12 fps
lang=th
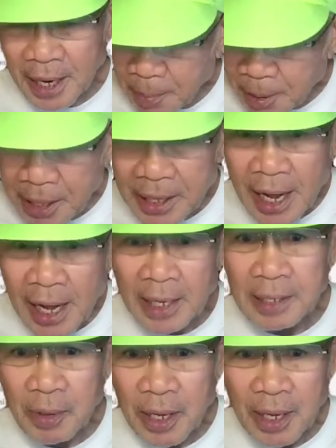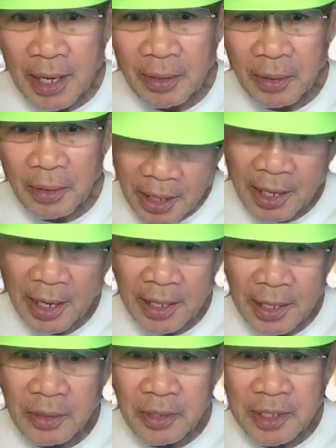ห้าปีข้างหน้า หรือว่าโอเค อาจ
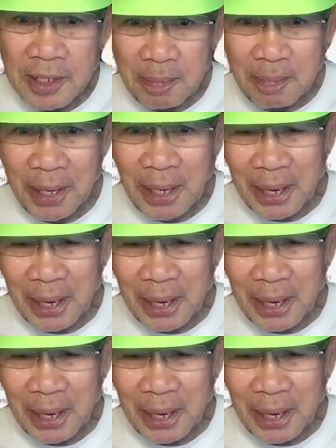จะอยู่สิบปี